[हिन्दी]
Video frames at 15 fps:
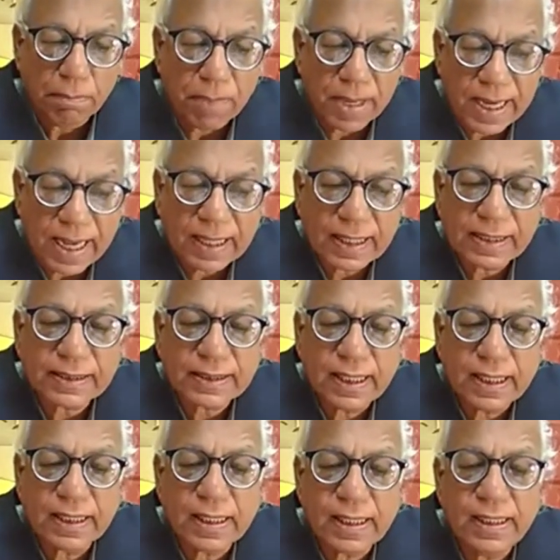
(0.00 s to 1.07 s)
बनारस
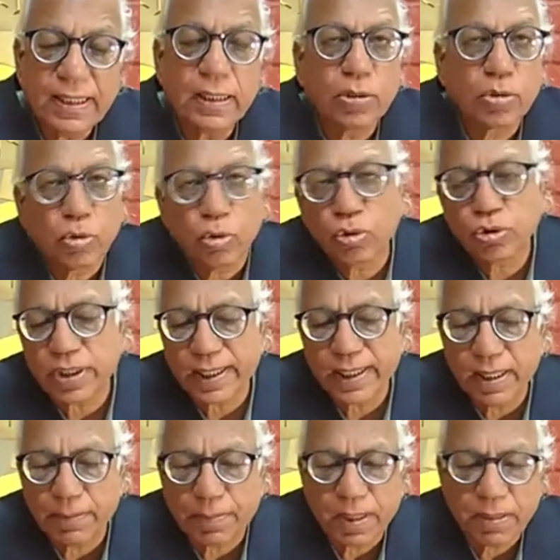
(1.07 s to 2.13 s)
शहर के लिए दो
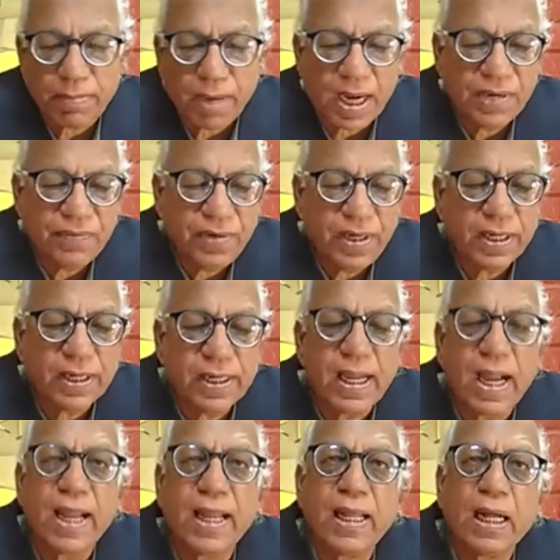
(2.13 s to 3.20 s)
जगह पर मानवीय
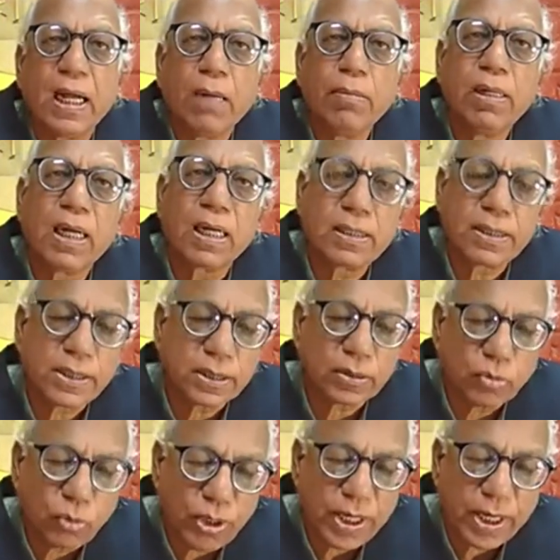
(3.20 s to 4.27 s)
क्रियाएं अभिलक्षित
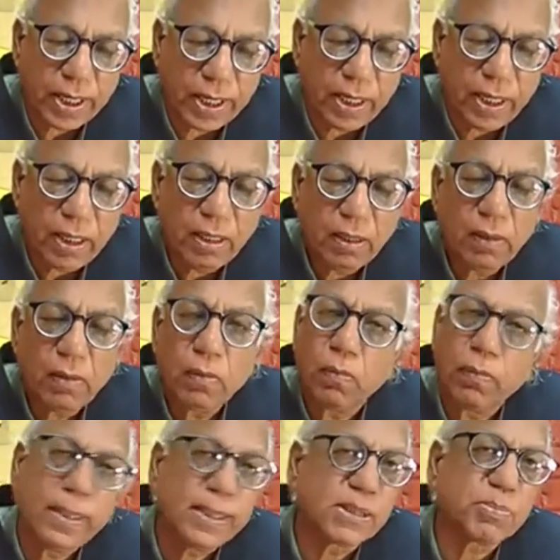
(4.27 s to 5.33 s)
हुई हैं
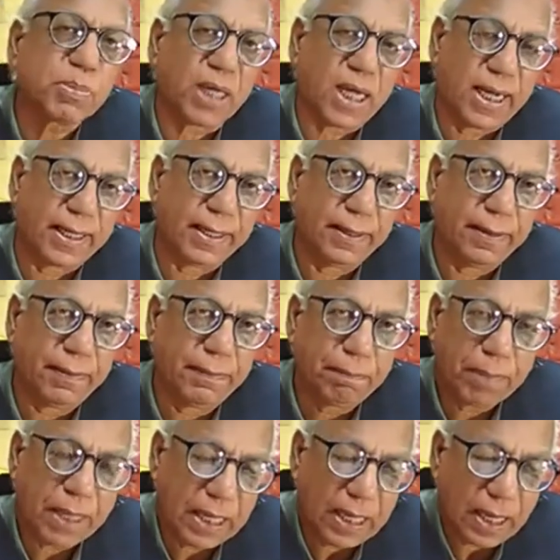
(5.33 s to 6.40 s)
वे इस प्रकार हैं
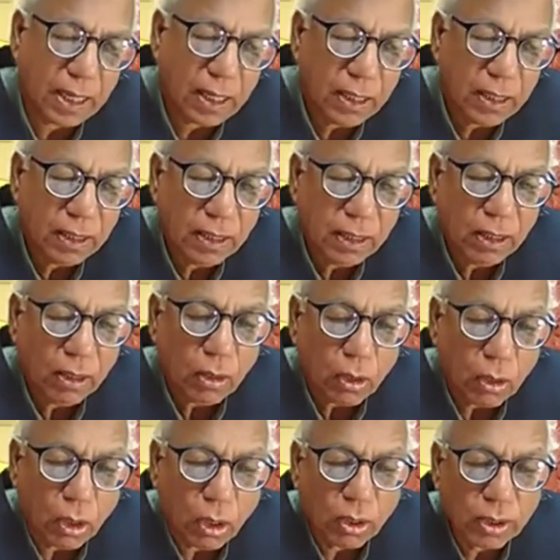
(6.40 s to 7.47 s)
पहला
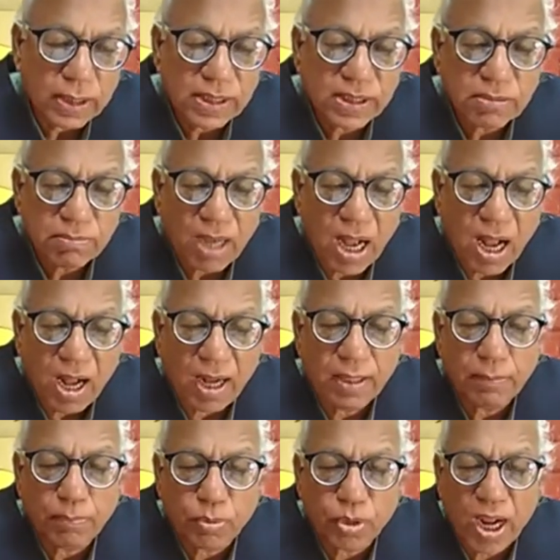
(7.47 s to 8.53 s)
और इस
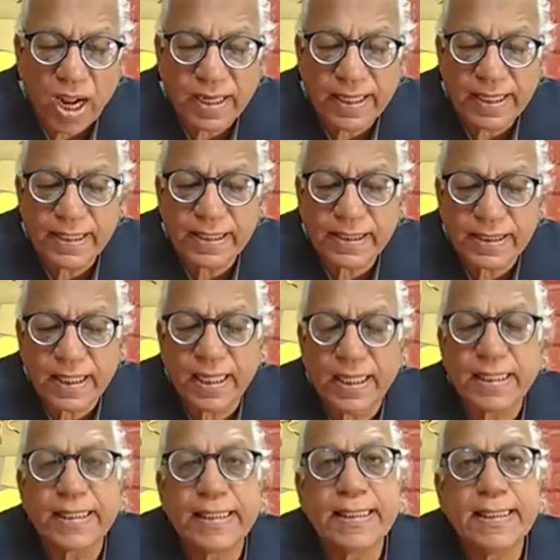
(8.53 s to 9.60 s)
महान पुराने
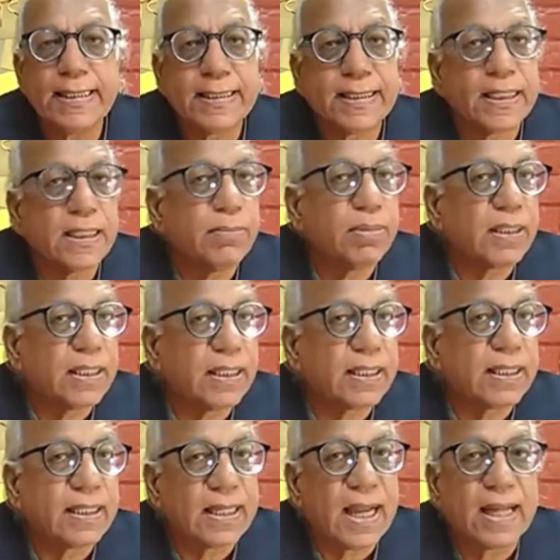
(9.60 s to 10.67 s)
शहर की जीव
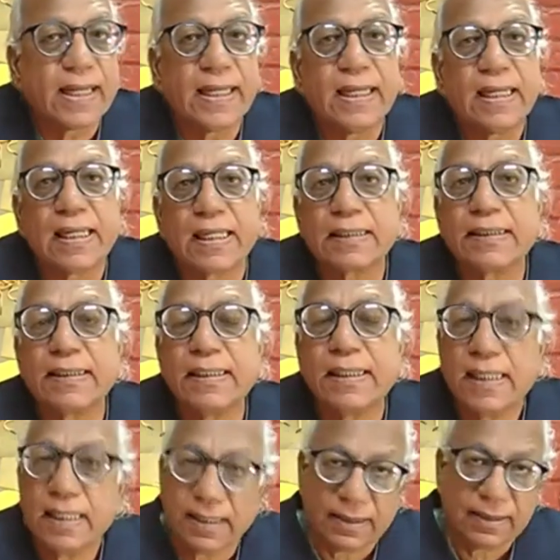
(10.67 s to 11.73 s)
किरकिराने लगती
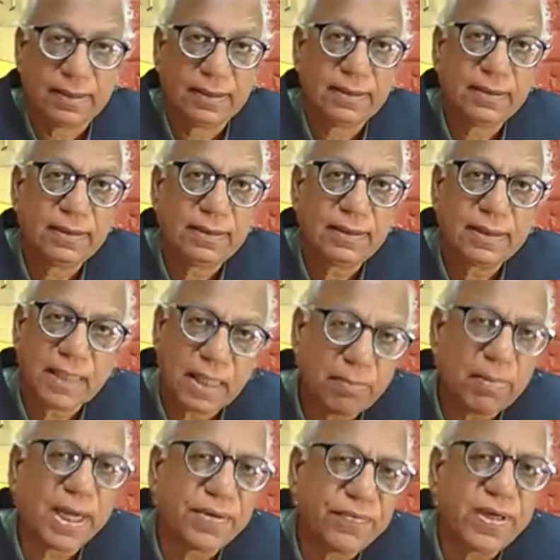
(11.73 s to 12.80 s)
है यहाँ
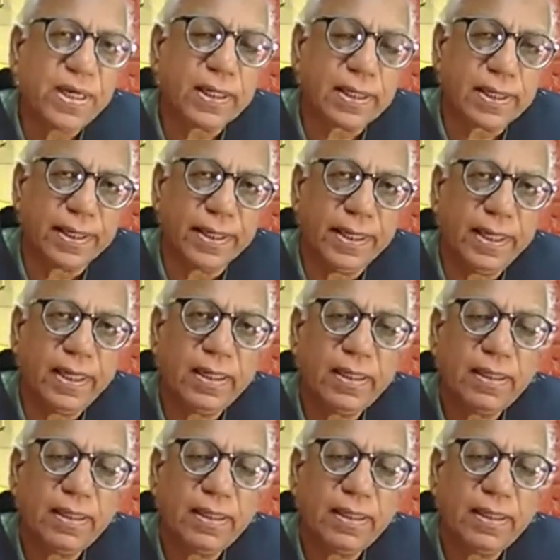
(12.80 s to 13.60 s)
मानवीकरण है